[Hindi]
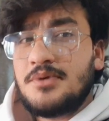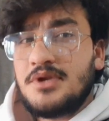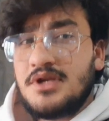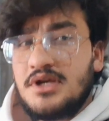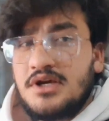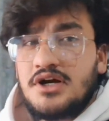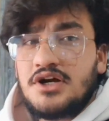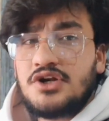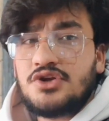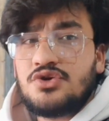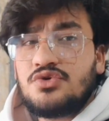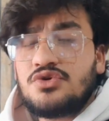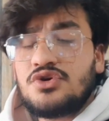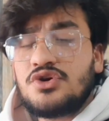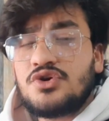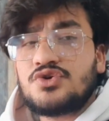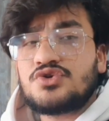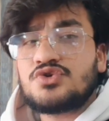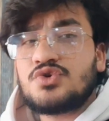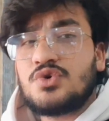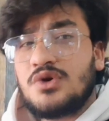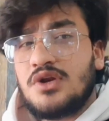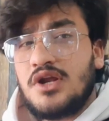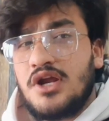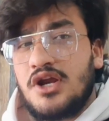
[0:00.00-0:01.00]
अपने घर क्योंकि
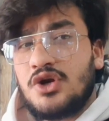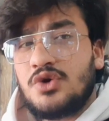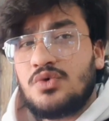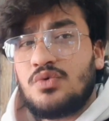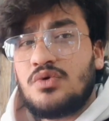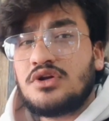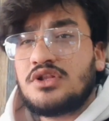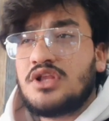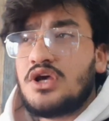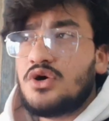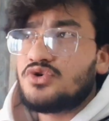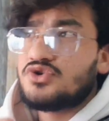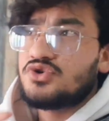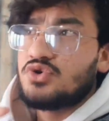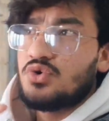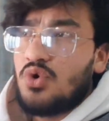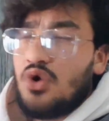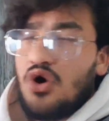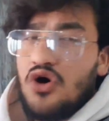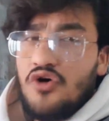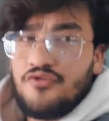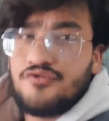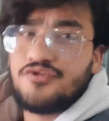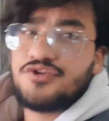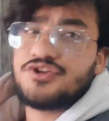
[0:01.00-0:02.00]
उसको लेट हुआ था
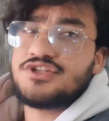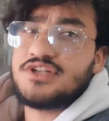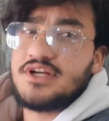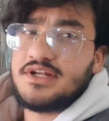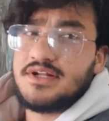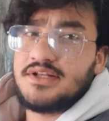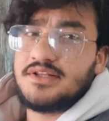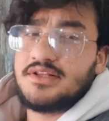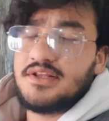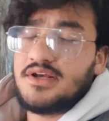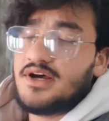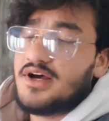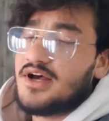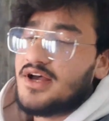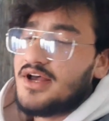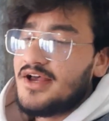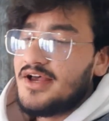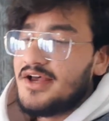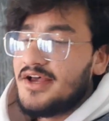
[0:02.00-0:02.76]
उसको ऑफिस जाना था